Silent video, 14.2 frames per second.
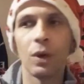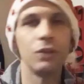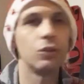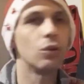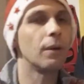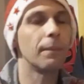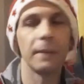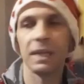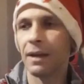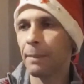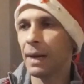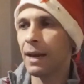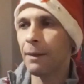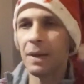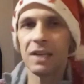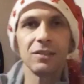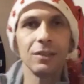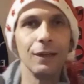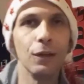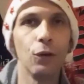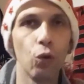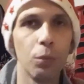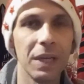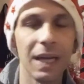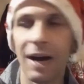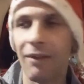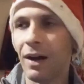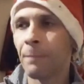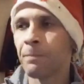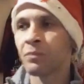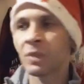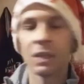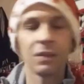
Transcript: quando prendeva palla Messi illuminava.